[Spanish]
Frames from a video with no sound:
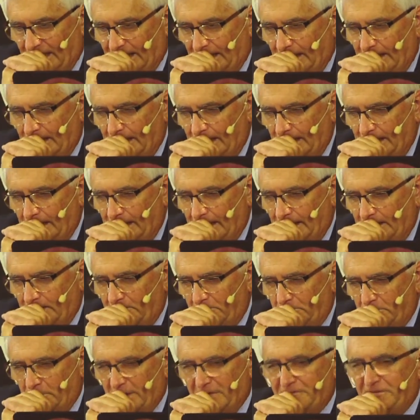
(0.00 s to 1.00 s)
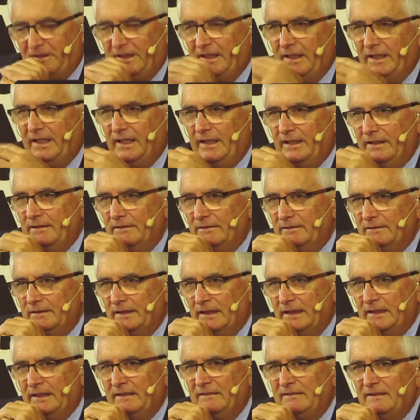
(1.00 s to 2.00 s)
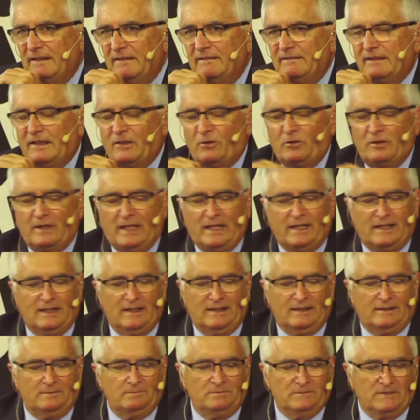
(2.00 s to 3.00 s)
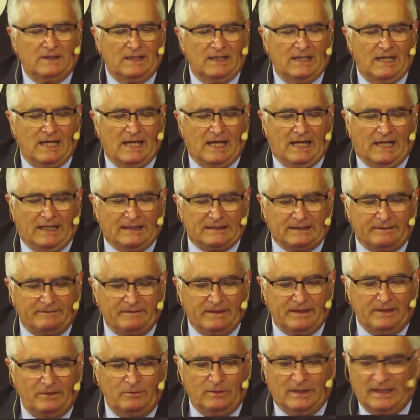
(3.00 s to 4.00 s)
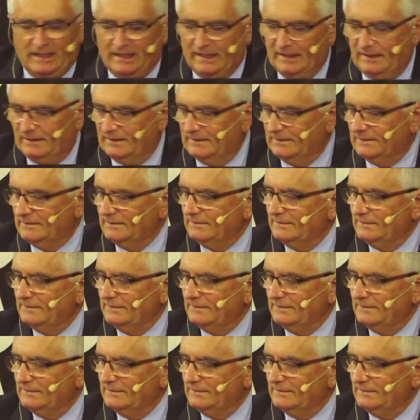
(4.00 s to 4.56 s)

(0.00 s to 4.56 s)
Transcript: me fijé y quise desarrollarla a través de una...